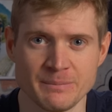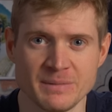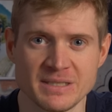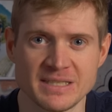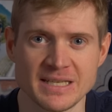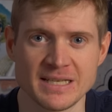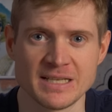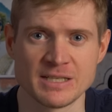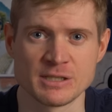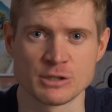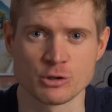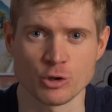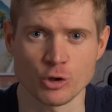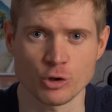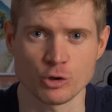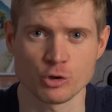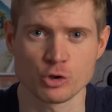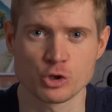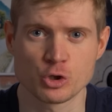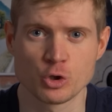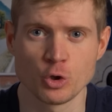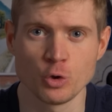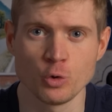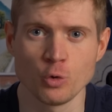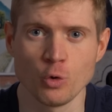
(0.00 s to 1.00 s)
damit der Socken
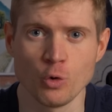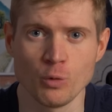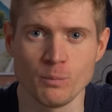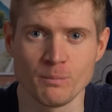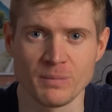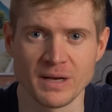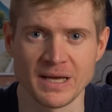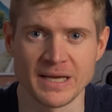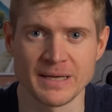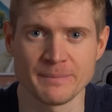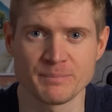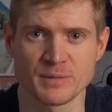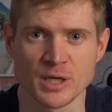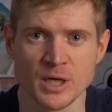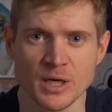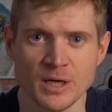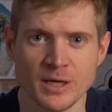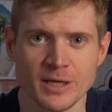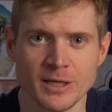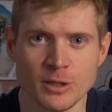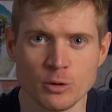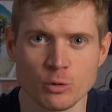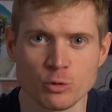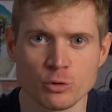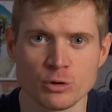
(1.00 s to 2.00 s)
schön oben bleibt,
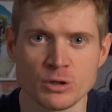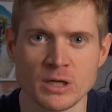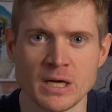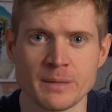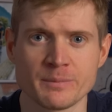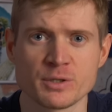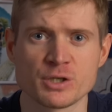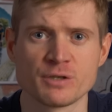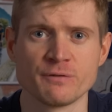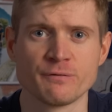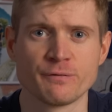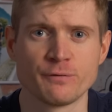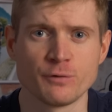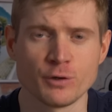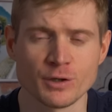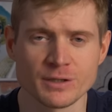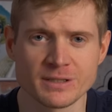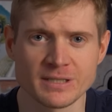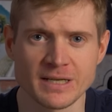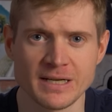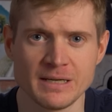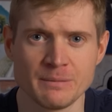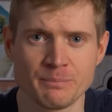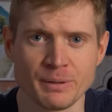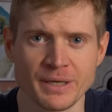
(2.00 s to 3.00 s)
aerodynamischen
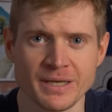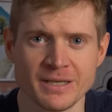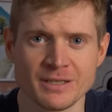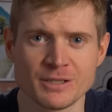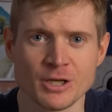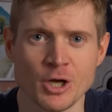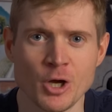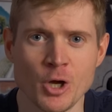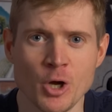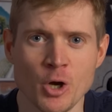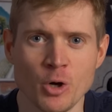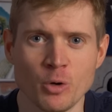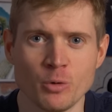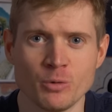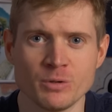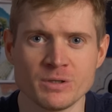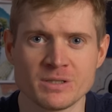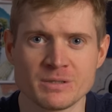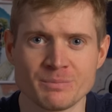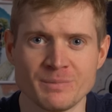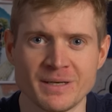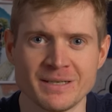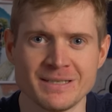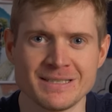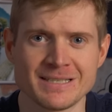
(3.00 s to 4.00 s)
Vorteil bringt
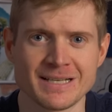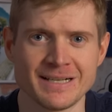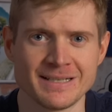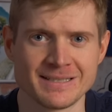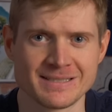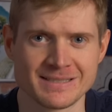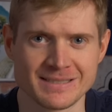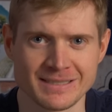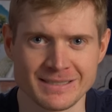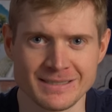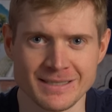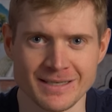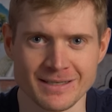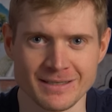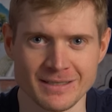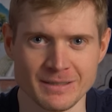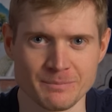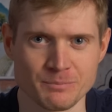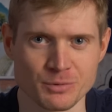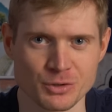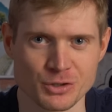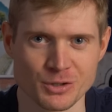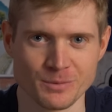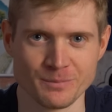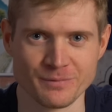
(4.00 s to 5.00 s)
und man nicht als Triathlet
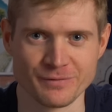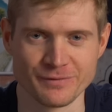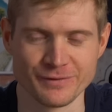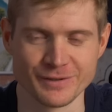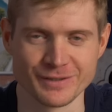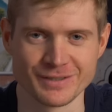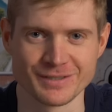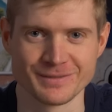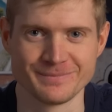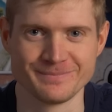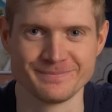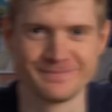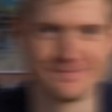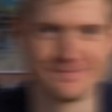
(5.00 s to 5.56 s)
beschimpft wird.